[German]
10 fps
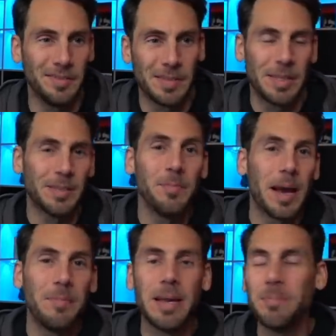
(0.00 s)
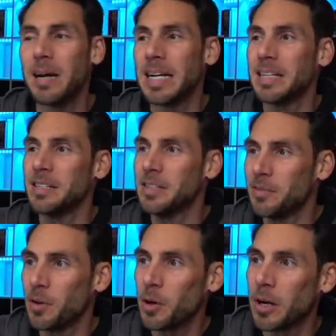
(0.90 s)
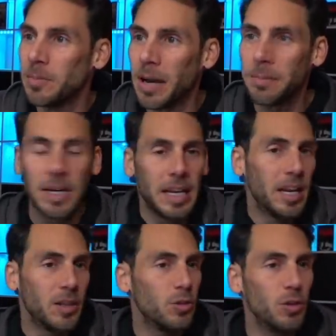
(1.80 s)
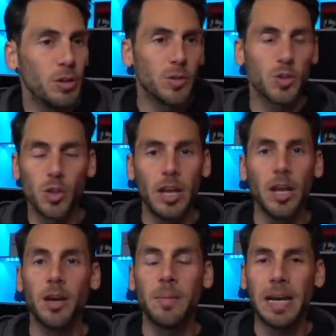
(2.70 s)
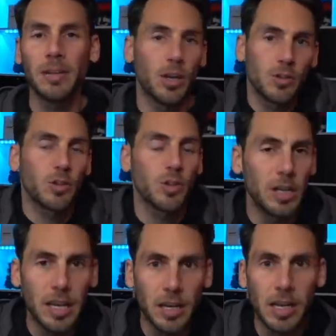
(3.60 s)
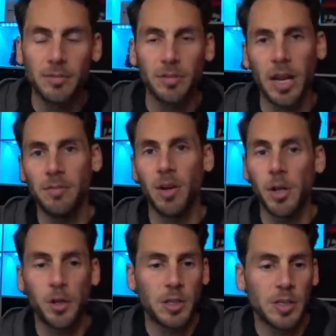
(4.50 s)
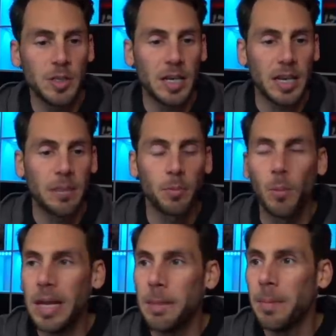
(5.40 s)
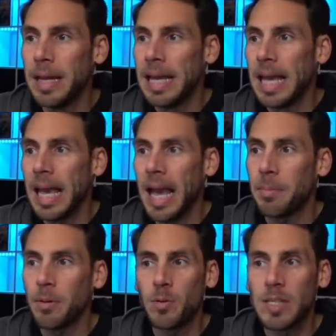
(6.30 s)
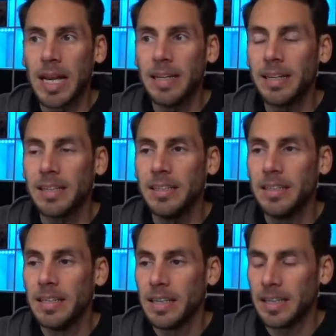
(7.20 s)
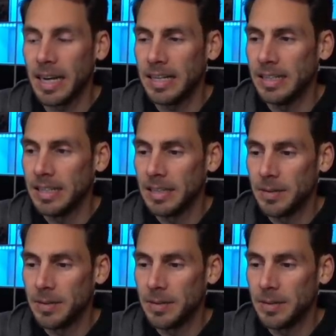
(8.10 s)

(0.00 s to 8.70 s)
was, was in meinem Leben eigentlich nicht vorkommt, aber ne, soll er ja machen. Also soll er ja halt kein Fleisch essen, ist ja kein Problem. Aber uns anderen dann